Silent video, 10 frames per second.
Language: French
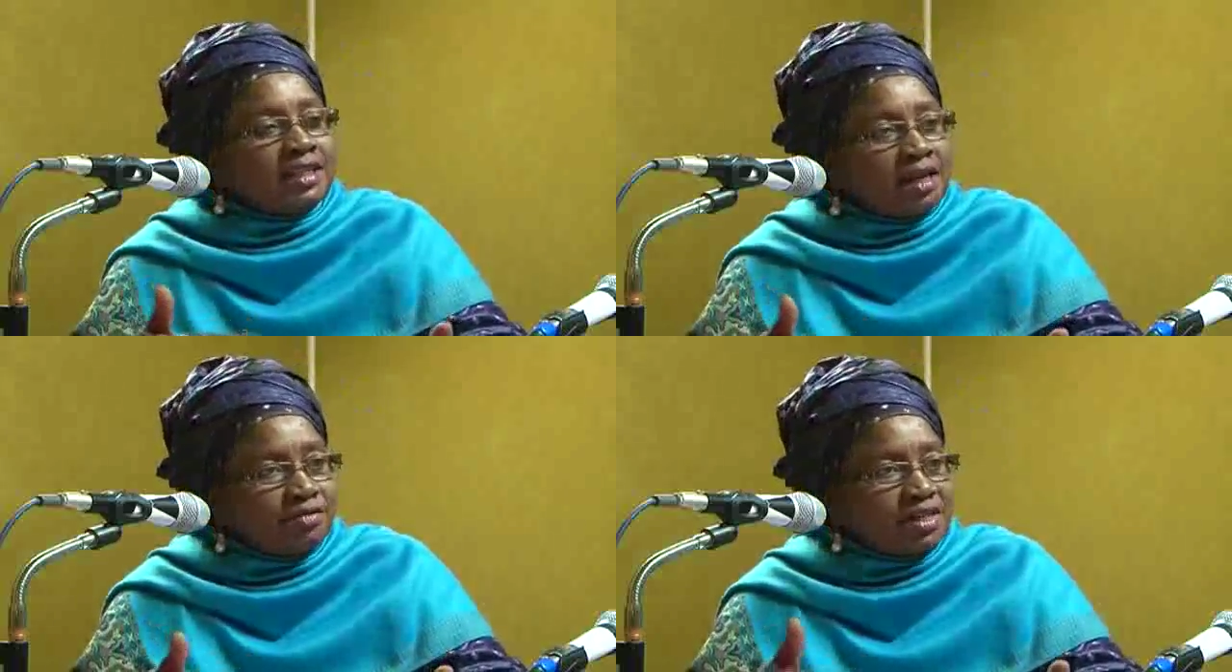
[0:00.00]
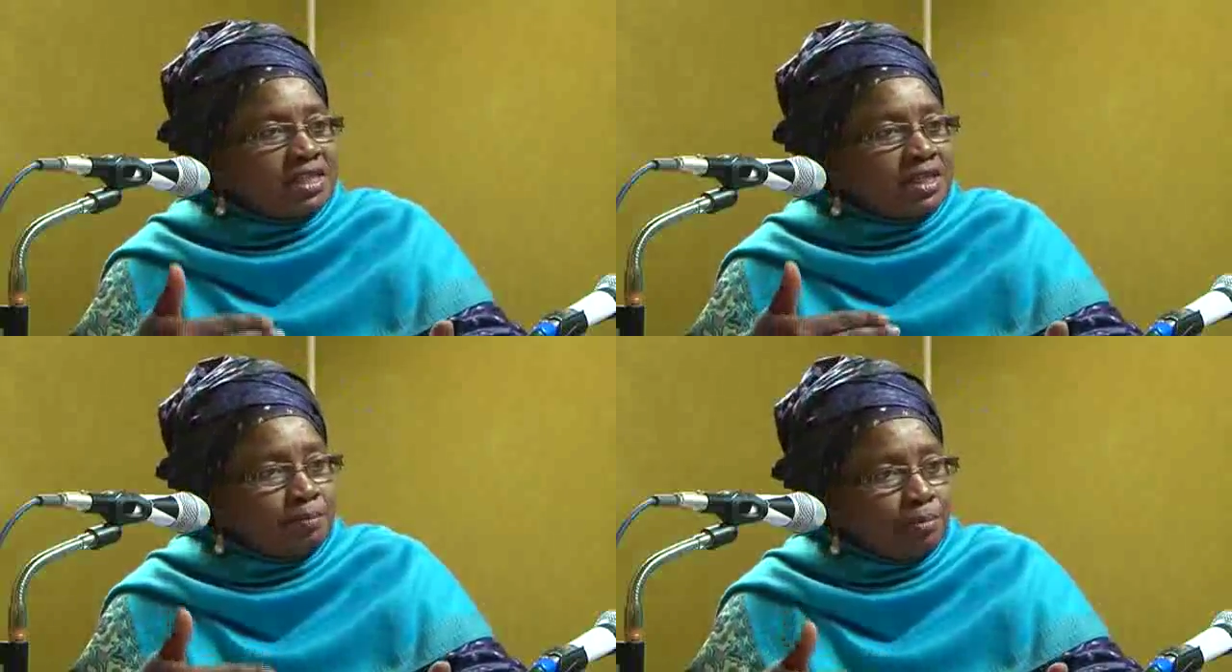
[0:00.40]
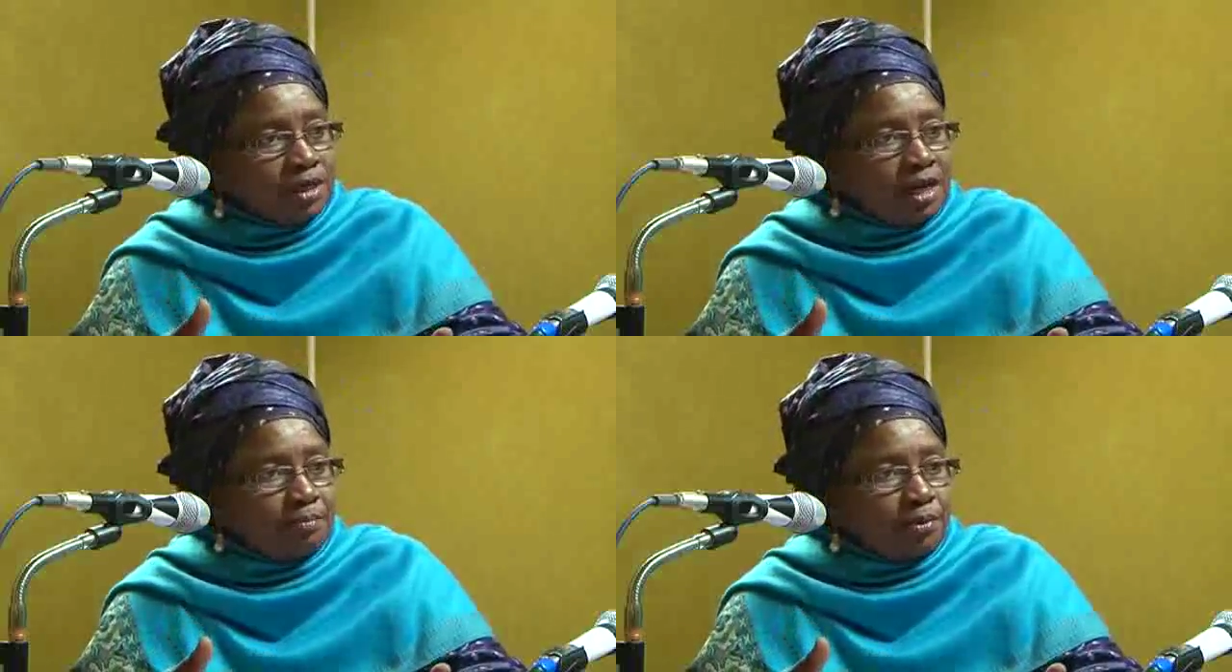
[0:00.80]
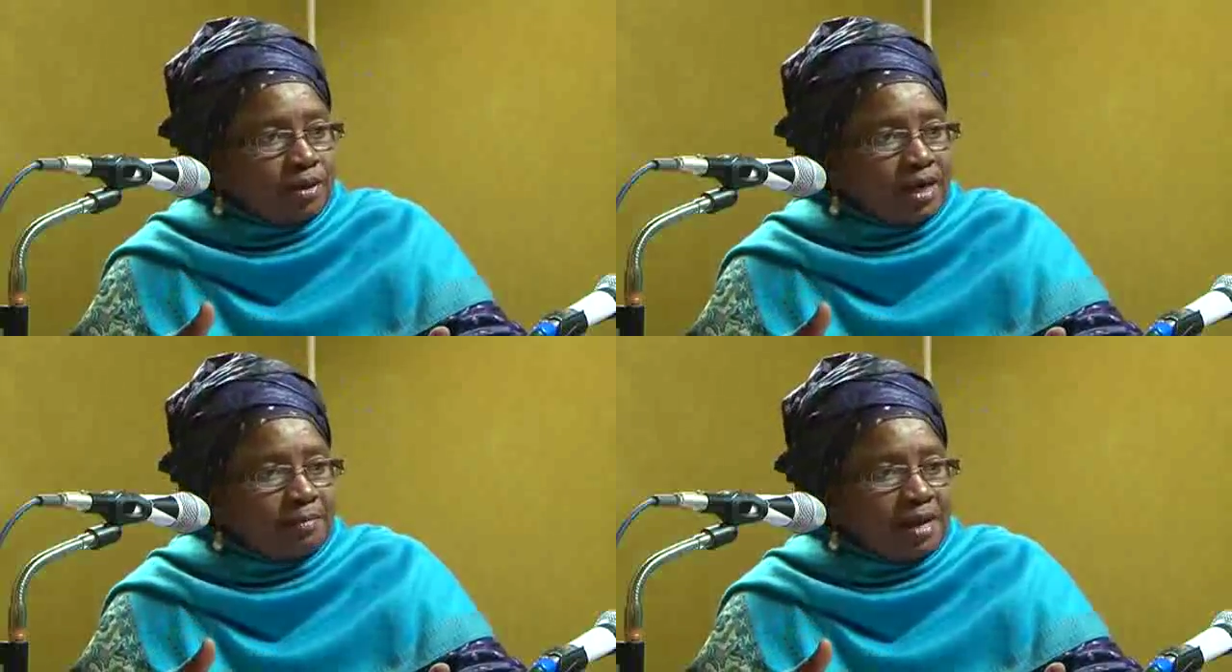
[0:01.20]
à travers cet important
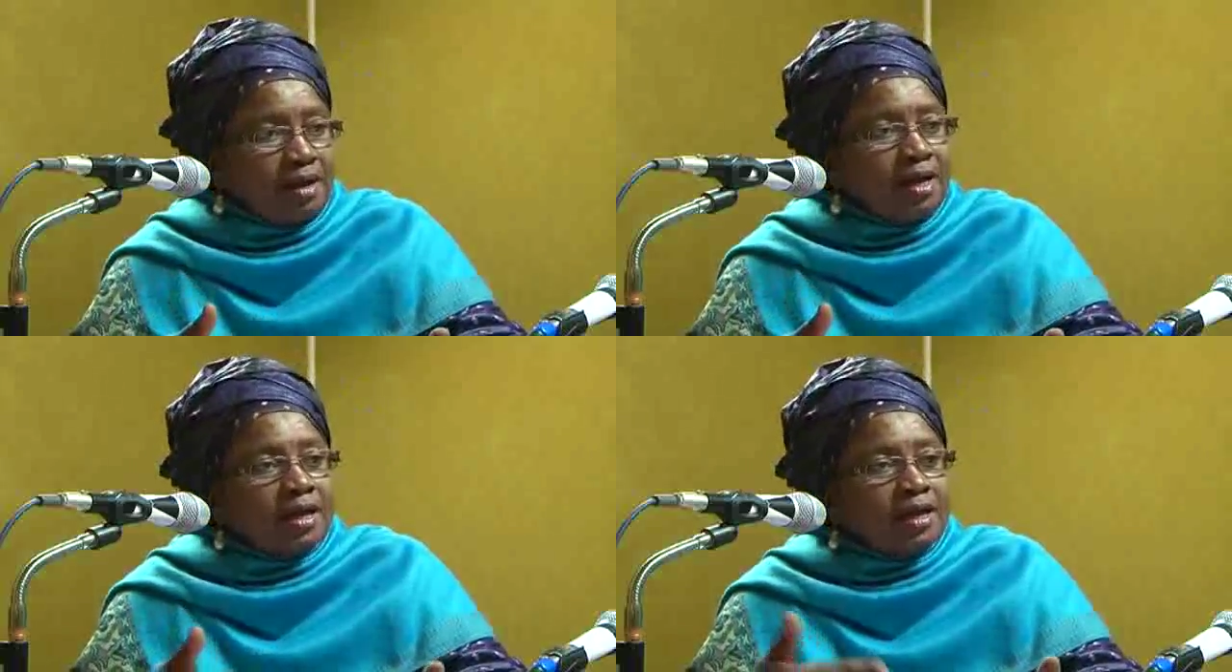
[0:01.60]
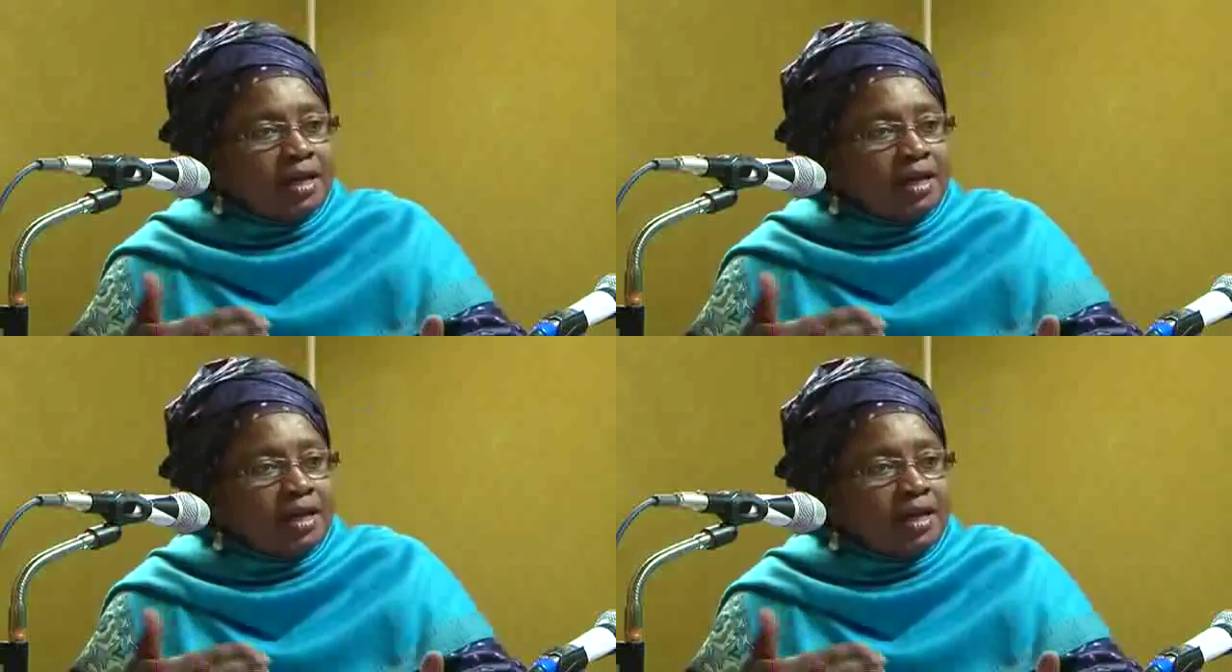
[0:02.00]
programme-là.